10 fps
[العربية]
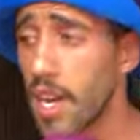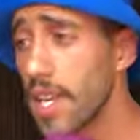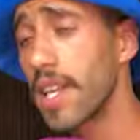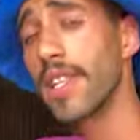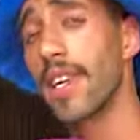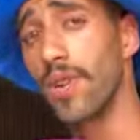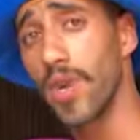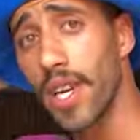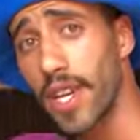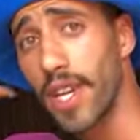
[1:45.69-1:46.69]
هذاك اللي دخل
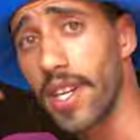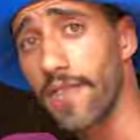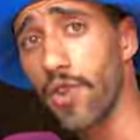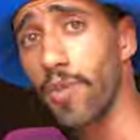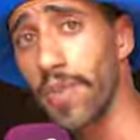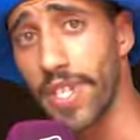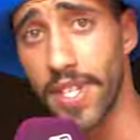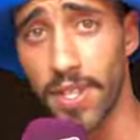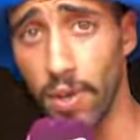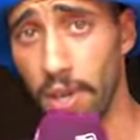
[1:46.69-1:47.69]
ورايا انا في
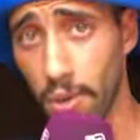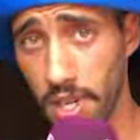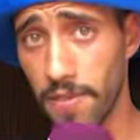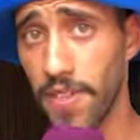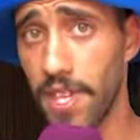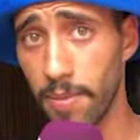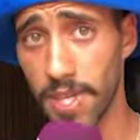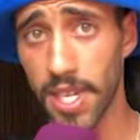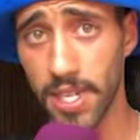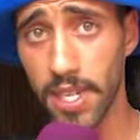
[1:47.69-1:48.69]
الكومبيتيسيون العدو الريفي ديال
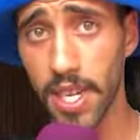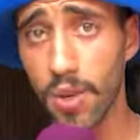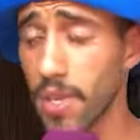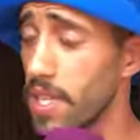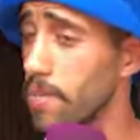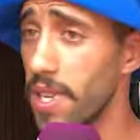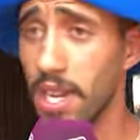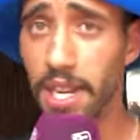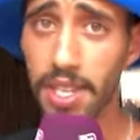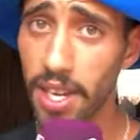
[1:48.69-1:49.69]
المدرسيه اقسم
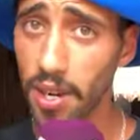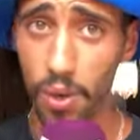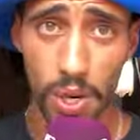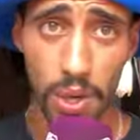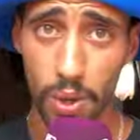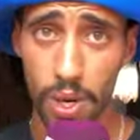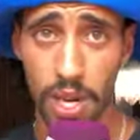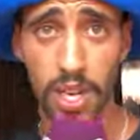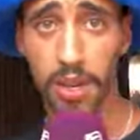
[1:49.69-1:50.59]
بالله اللي دخل هو الاولى